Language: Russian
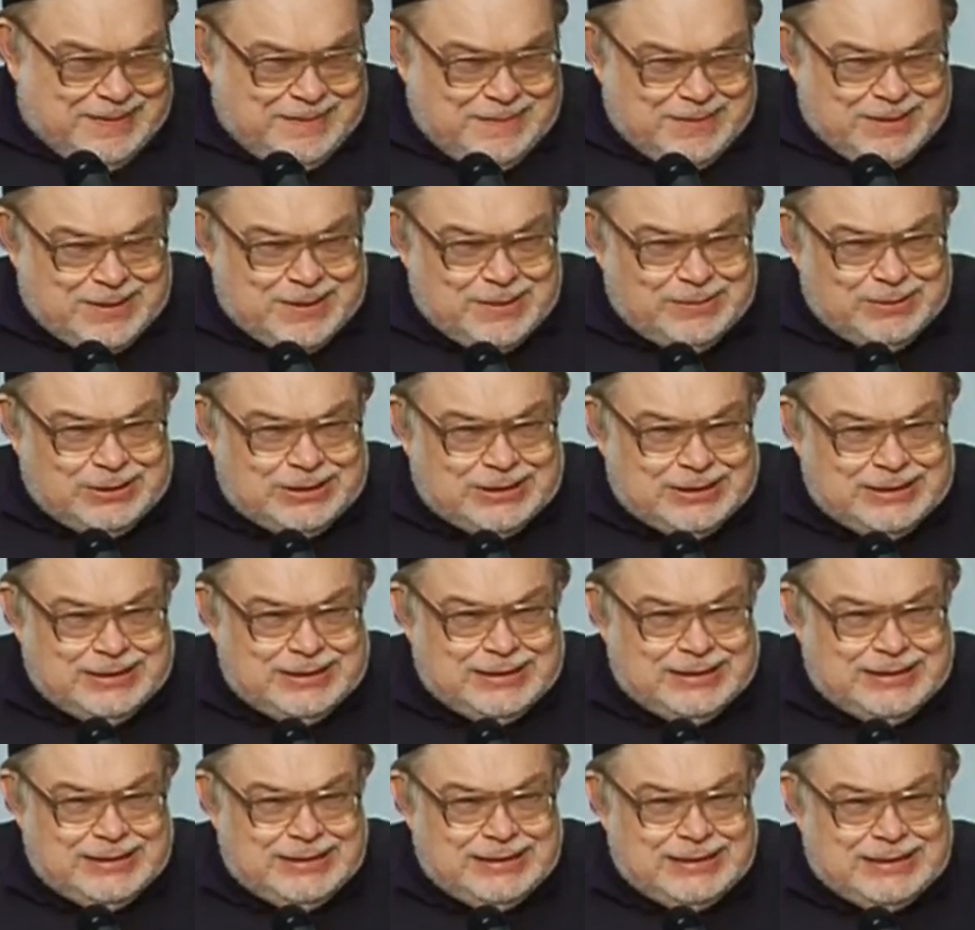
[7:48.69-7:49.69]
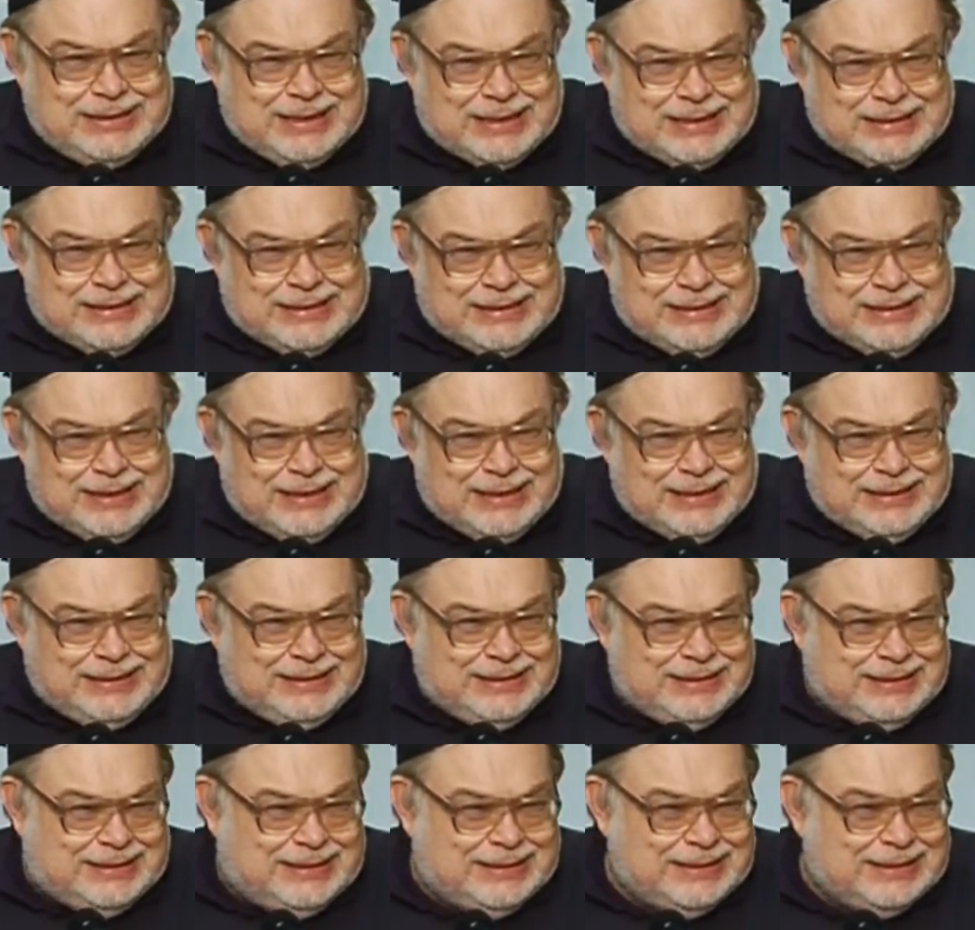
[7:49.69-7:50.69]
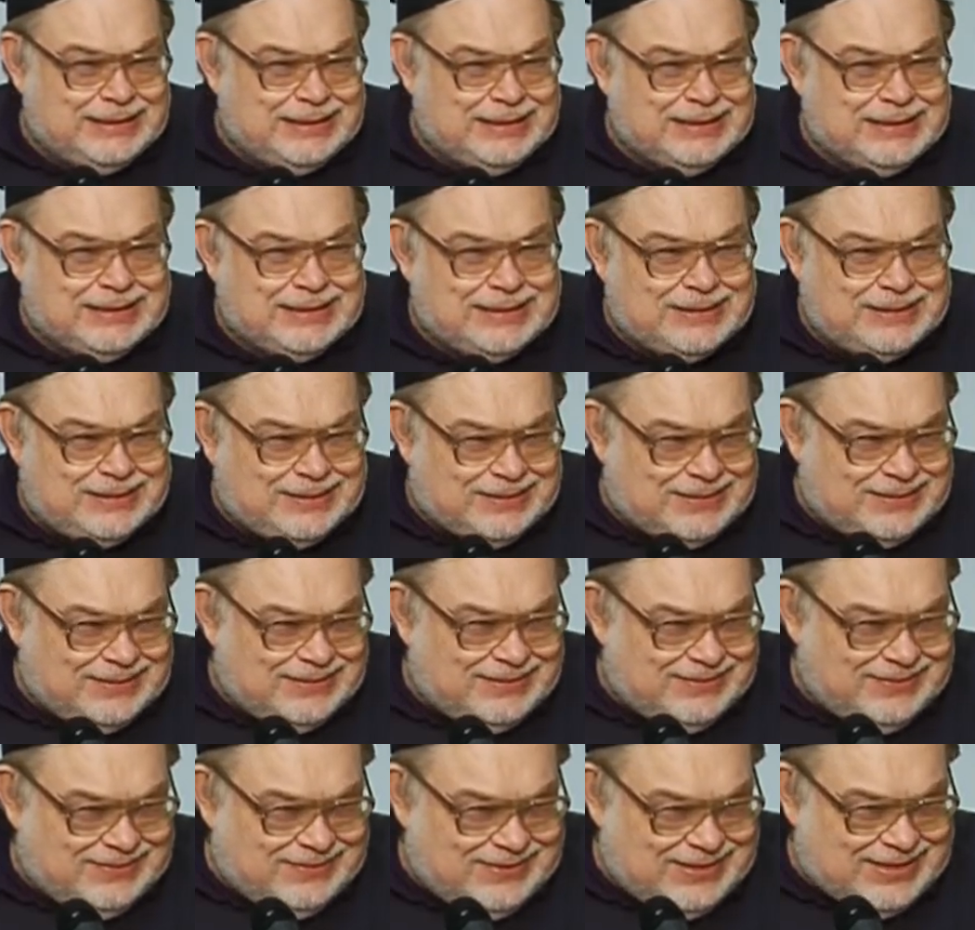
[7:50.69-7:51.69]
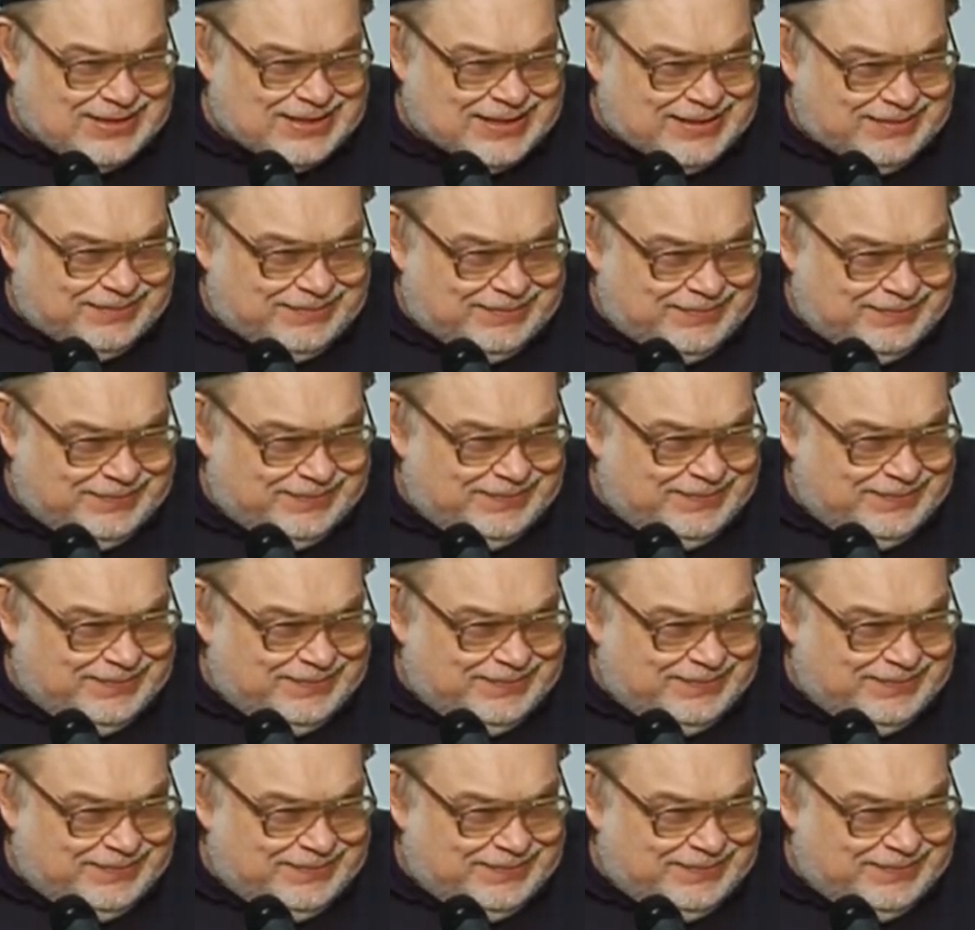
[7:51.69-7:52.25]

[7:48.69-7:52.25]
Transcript: Потому что здесь не сказано «отнеси» – это что? Храм.